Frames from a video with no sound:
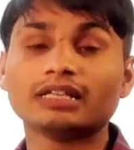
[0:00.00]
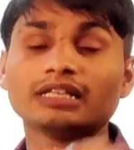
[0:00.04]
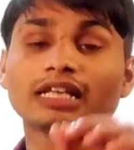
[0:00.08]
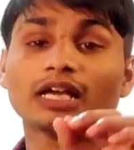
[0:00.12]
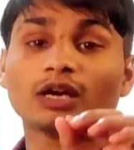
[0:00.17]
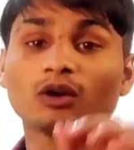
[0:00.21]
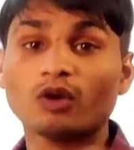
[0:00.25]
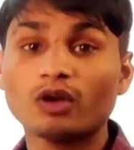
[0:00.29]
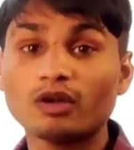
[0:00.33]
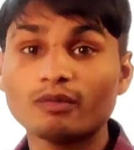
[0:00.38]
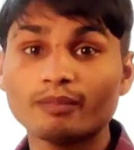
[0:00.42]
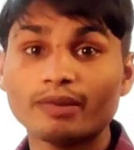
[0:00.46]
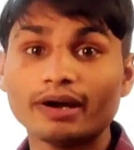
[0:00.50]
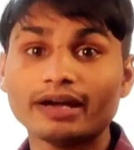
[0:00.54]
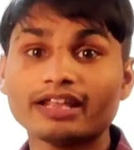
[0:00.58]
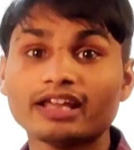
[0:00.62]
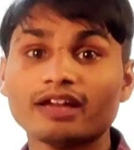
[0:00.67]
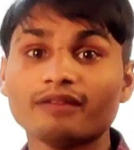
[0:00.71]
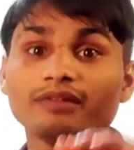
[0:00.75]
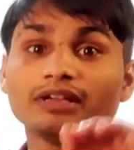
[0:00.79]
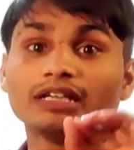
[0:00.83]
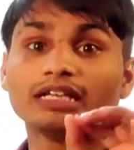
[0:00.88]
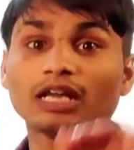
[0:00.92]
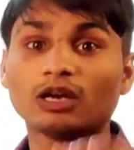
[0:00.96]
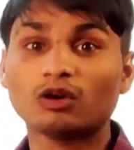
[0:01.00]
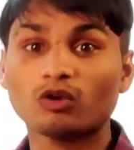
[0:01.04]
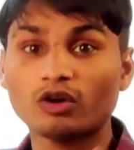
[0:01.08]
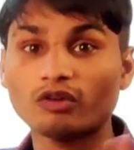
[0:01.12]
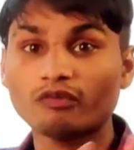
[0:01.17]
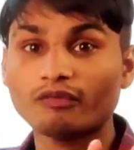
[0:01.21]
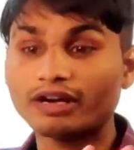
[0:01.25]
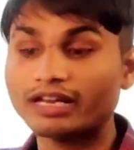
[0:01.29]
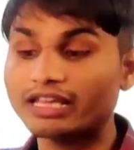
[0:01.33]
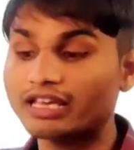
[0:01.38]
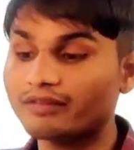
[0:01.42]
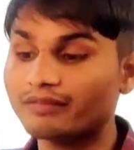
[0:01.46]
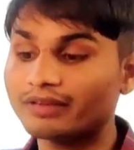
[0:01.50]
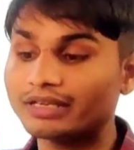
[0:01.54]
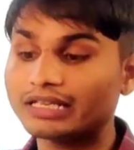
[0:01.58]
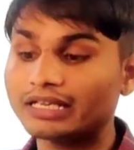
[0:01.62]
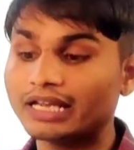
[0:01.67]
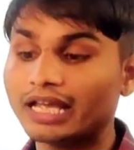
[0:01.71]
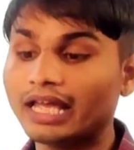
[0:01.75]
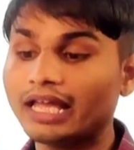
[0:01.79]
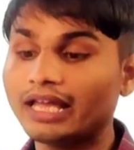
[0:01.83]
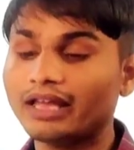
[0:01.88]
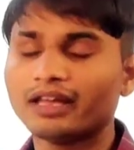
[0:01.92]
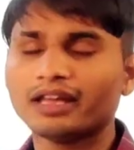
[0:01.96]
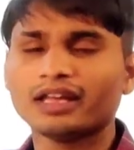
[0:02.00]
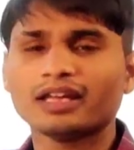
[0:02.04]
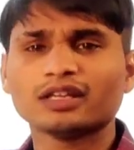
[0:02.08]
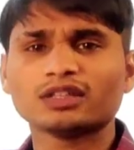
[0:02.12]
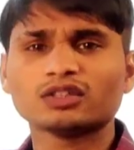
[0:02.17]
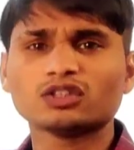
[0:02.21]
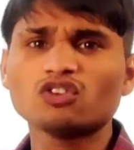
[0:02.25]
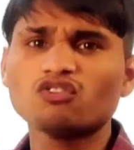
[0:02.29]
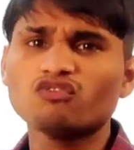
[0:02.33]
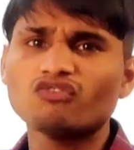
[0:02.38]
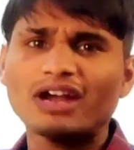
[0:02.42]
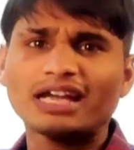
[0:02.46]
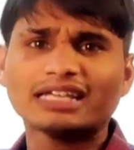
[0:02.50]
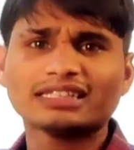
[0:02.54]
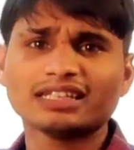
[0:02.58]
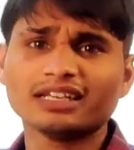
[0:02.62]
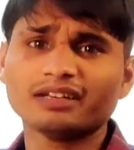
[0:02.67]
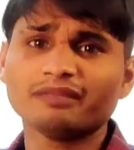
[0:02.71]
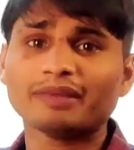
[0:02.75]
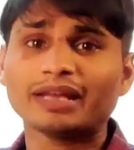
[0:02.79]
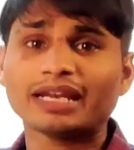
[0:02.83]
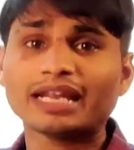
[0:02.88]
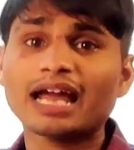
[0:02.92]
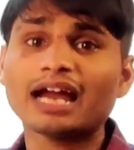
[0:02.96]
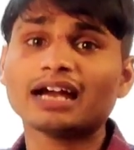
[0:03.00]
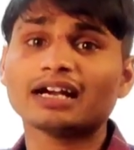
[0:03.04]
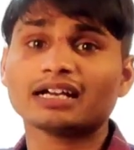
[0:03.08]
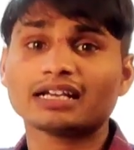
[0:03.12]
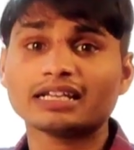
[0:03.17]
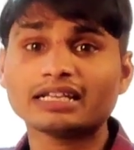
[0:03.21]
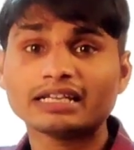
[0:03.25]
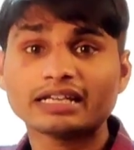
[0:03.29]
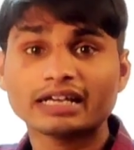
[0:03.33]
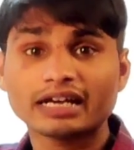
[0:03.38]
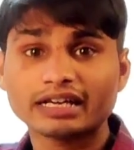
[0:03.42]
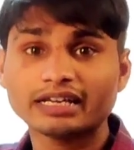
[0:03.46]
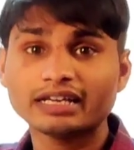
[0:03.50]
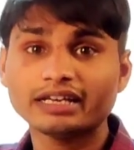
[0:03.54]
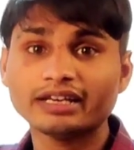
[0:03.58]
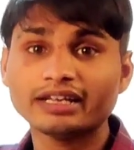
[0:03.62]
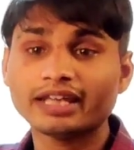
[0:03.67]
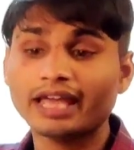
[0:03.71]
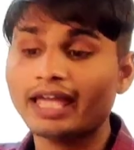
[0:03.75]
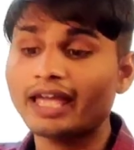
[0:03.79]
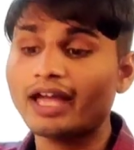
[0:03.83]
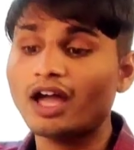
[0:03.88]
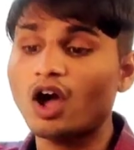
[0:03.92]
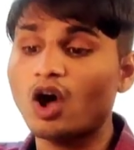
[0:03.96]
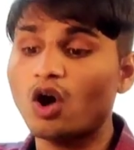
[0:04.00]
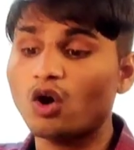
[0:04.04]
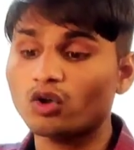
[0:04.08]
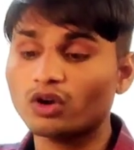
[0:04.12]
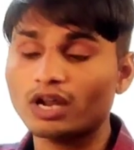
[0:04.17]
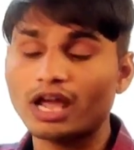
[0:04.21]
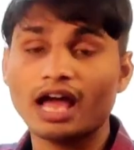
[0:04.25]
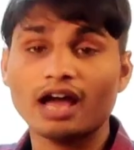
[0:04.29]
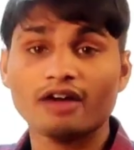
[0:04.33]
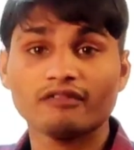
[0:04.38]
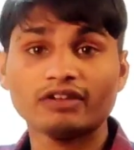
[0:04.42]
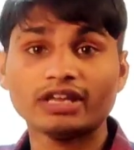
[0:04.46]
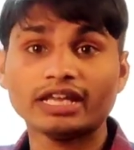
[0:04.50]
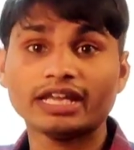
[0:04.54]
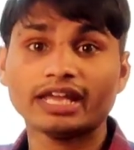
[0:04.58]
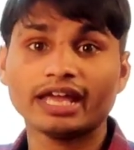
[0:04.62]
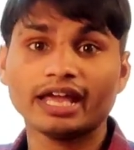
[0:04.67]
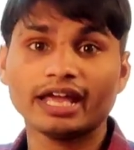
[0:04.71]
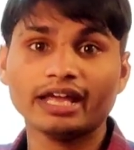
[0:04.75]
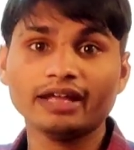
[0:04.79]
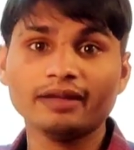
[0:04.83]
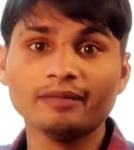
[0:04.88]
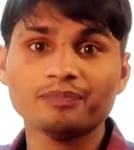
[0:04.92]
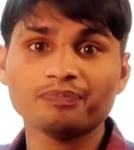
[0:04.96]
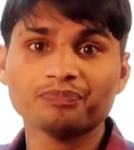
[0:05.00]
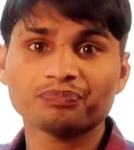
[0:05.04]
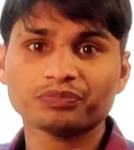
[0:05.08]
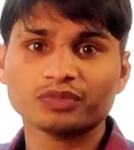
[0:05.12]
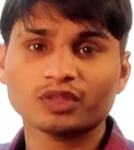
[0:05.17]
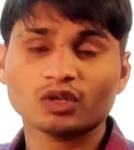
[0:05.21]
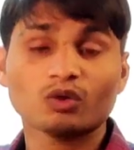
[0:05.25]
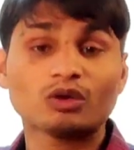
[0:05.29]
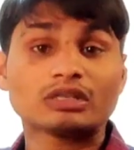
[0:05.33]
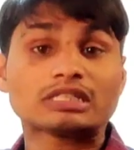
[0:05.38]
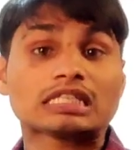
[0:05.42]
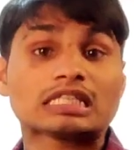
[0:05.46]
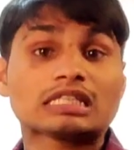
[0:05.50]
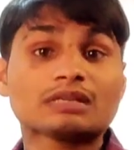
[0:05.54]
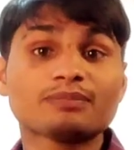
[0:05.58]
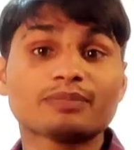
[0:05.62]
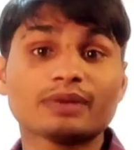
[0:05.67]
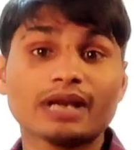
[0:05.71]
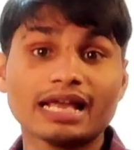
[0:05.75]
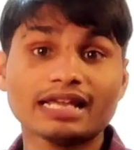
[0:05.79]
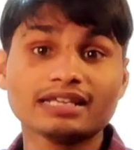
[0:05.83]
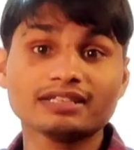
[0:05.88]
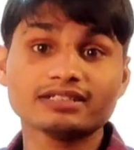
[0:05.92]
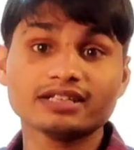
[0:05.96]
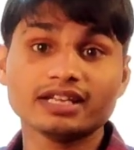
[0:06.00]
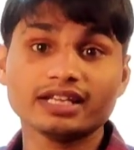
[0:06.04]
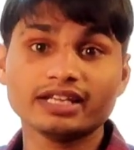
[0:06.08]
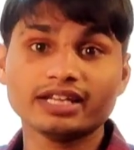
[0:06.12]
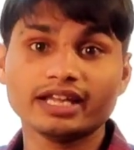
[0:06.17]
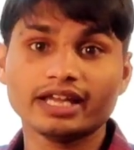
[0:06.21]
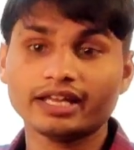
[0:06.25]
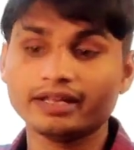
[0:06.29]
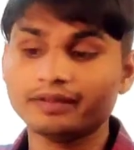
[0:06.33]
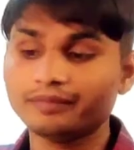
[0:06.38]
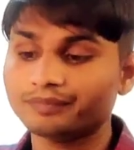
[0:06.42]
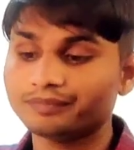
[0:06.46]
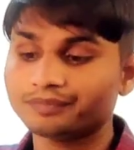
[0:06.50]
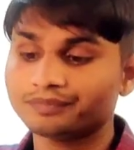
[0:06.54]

मिल जाए कोई बढ़िया मिल जाए कोई बढ़िया मिल जाए तो फाइनली मैंने ऑर्डर कर ही लिया है और आ भी गया है कोई ज्यादा प्राइस नहीं है